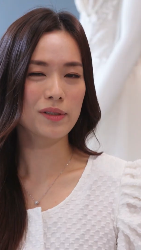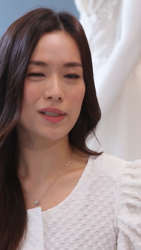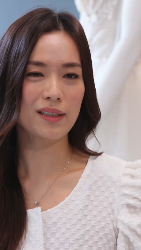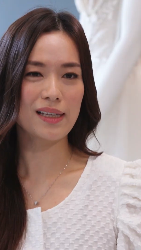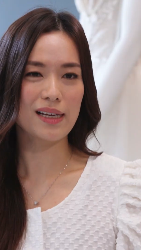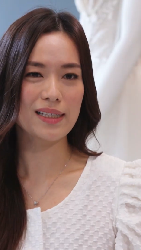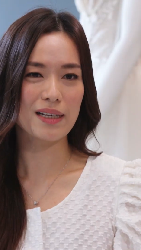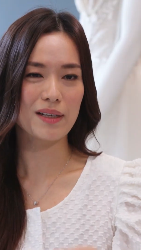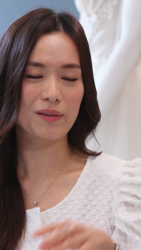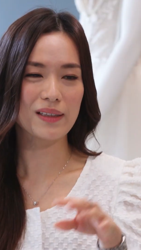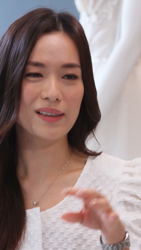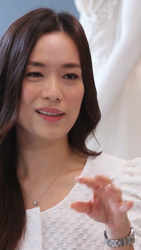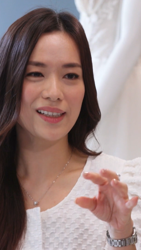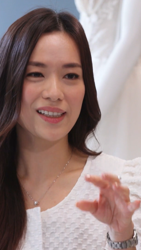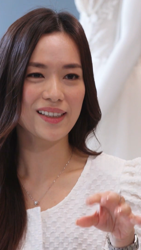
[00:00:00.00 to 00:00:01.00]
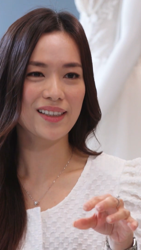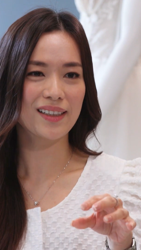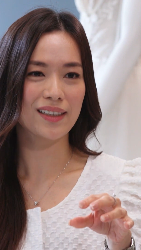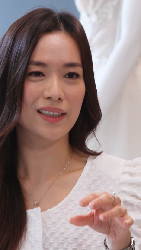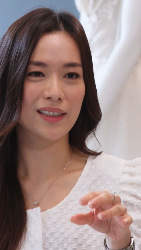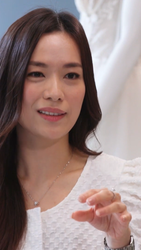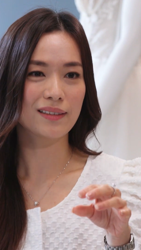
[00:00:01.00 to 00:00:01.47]
星大奖那一
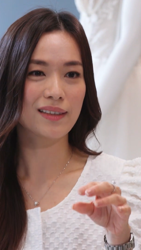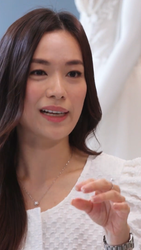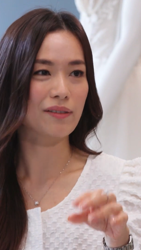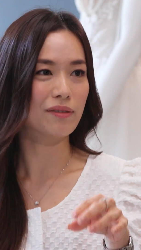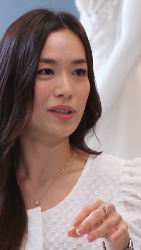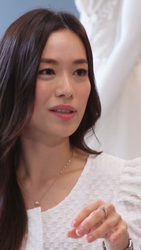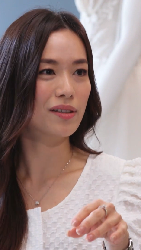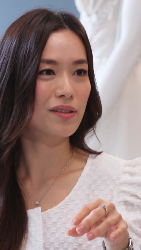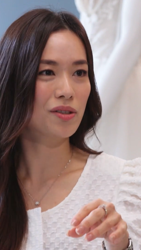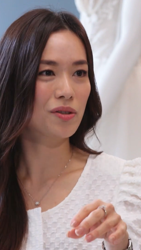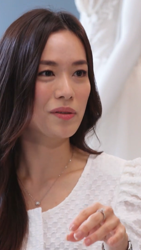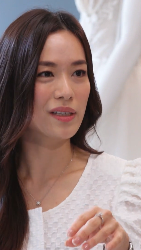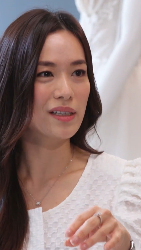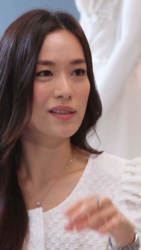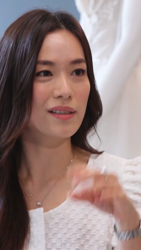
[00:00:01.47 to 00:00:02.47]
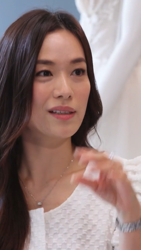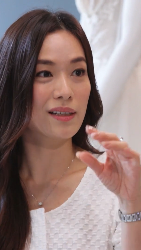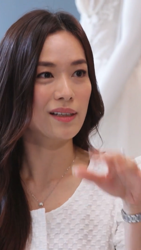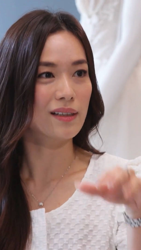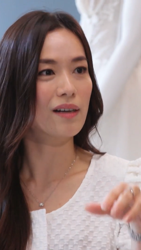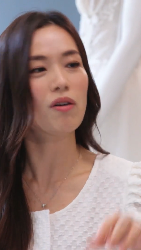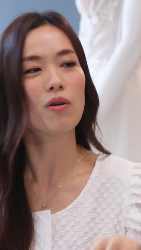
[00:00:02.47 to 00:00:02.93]
刻很感人，就你一直
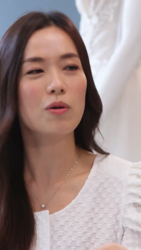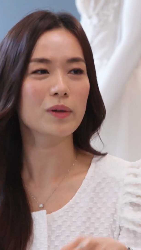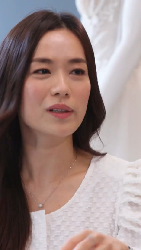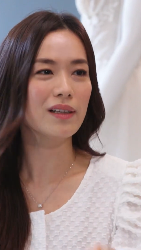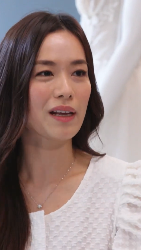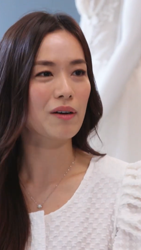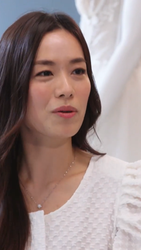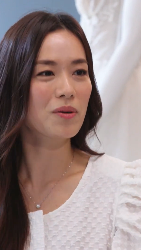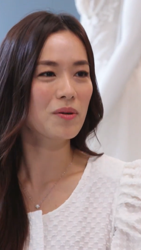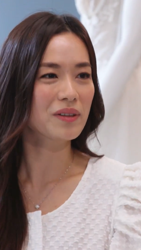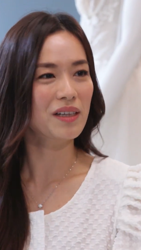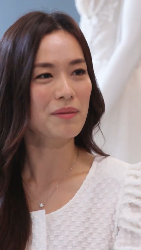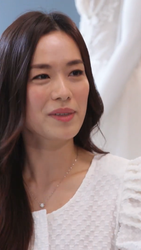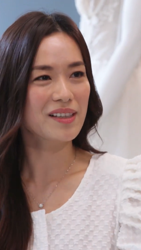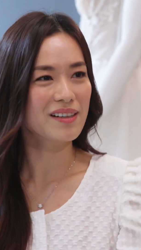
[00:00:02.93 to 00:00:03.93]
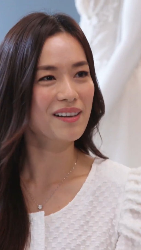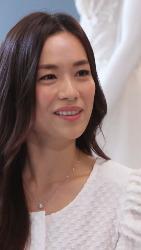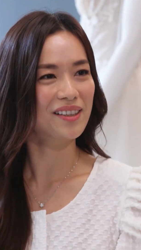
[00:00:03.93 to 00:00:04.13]
提到哦，我的老公，甜蜜样，